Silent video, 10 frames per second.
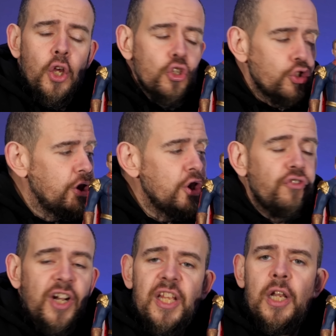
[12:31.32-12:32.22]
se dit je
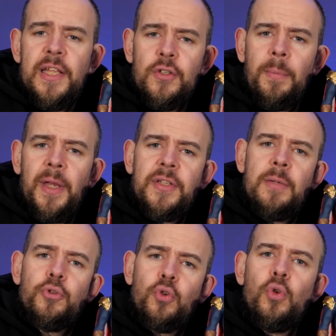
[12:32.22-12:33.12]
vais aller les emmerder,
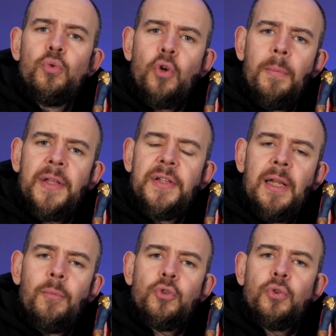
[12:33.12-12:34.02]
puisqu'ils nous emmerdent
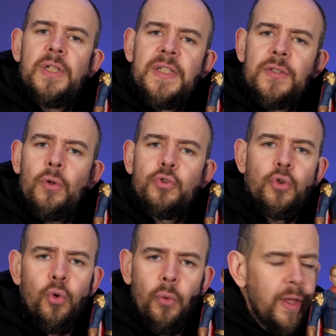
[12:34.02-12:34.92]
également sur des licences
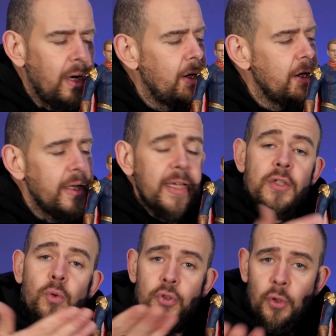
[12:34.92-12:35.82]
que l'on a, et
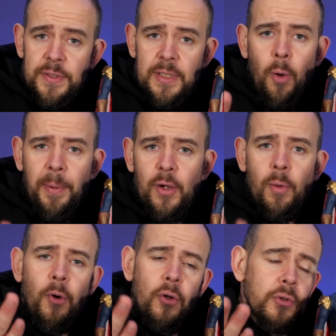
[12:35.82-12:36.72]
ils ont sorti en
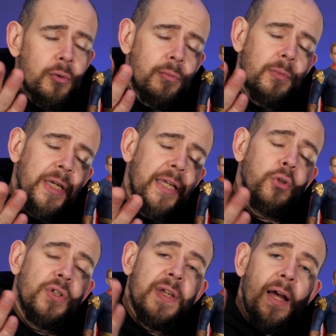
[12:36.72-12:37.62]
précommande, et
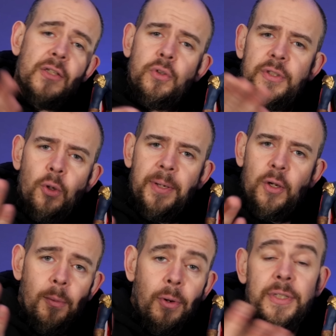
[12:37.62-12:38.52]
Toys sorti en
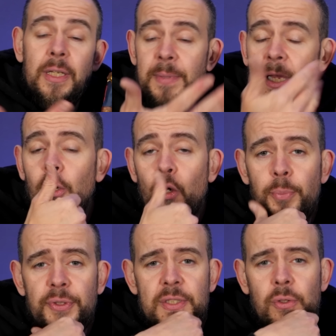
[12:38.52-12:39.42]
précommande, et eh bien le
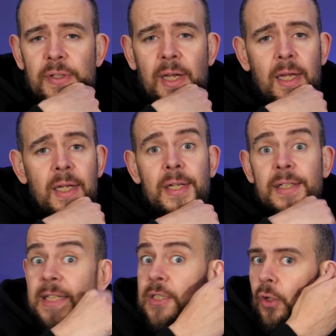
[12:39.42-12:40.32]
petit soldat
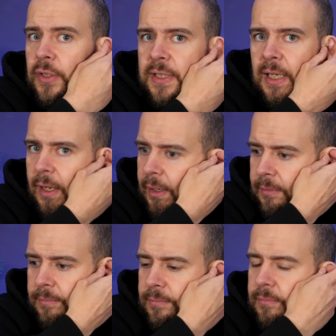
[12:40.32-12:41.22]
qui sortira